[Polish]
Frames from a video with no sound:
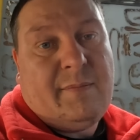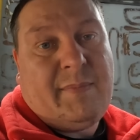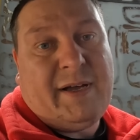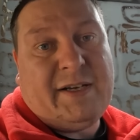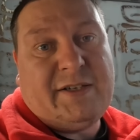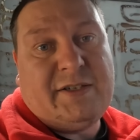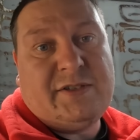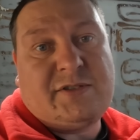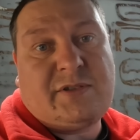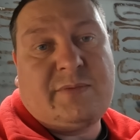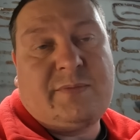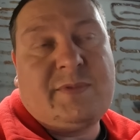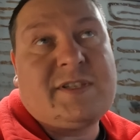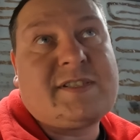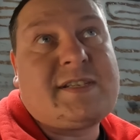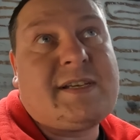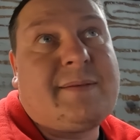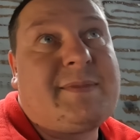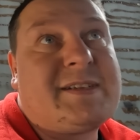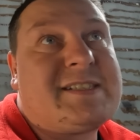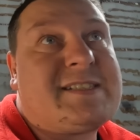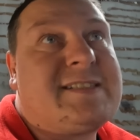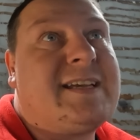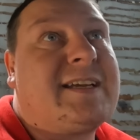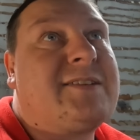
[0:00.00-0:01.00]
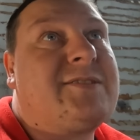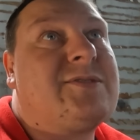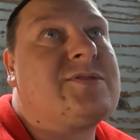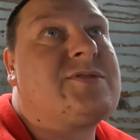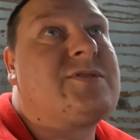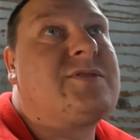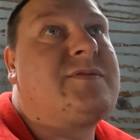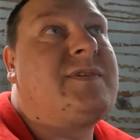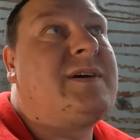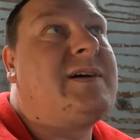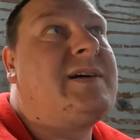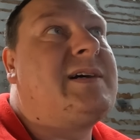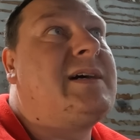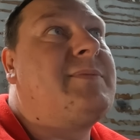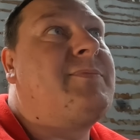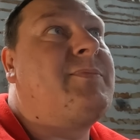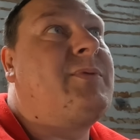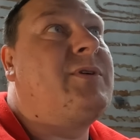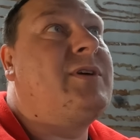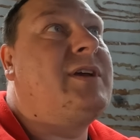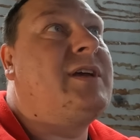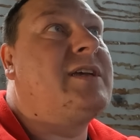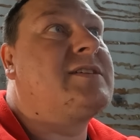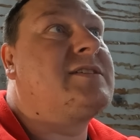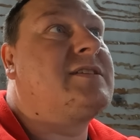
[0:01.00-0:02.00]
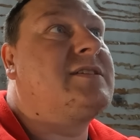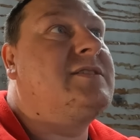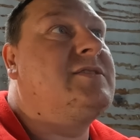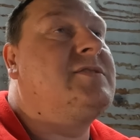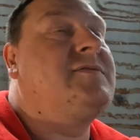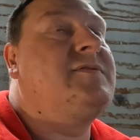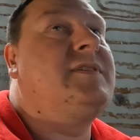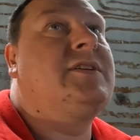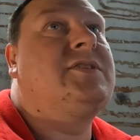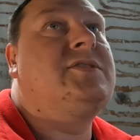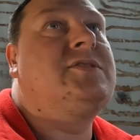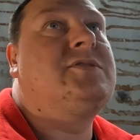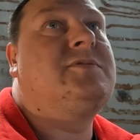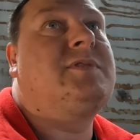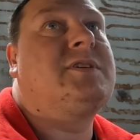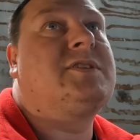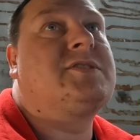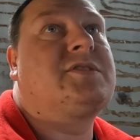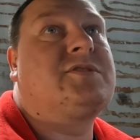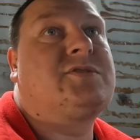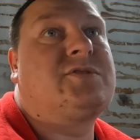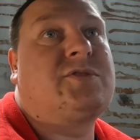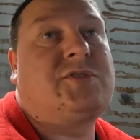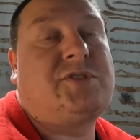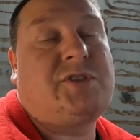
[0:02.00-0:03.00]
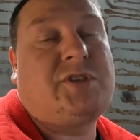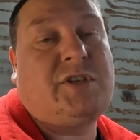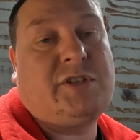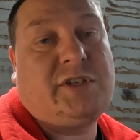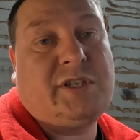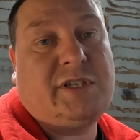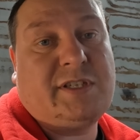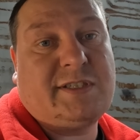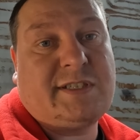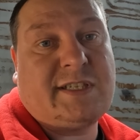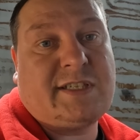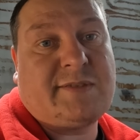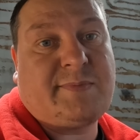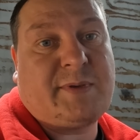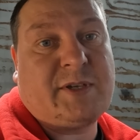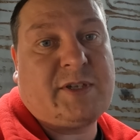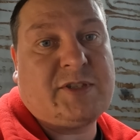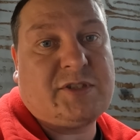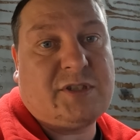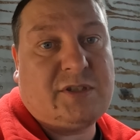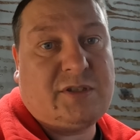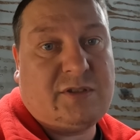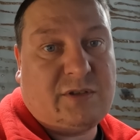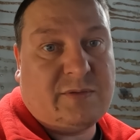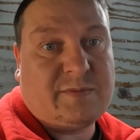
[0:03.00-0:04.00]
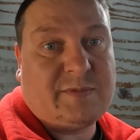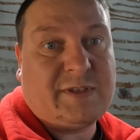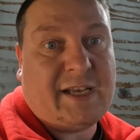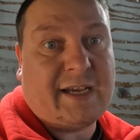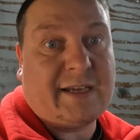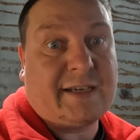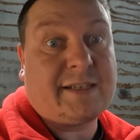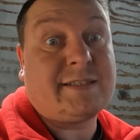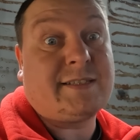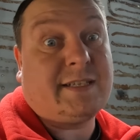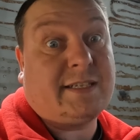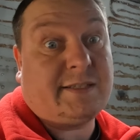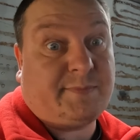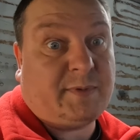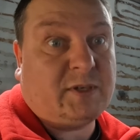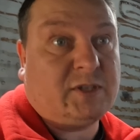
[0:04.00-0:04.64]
Pani sobie sama zdiagnozowała pojazd i stwierdziła, że coś się dzieje ze sprężyną. Tak, ze